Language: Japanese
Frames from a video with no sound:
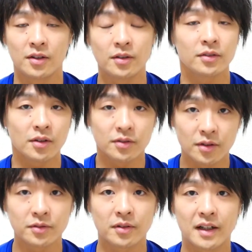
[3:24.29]
どんどん
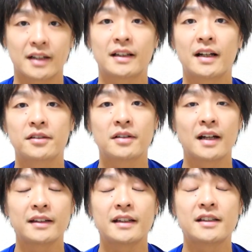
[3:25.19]
どんどん体が
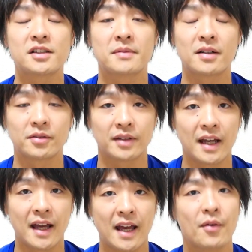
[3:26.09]
歪んでいってしまうので、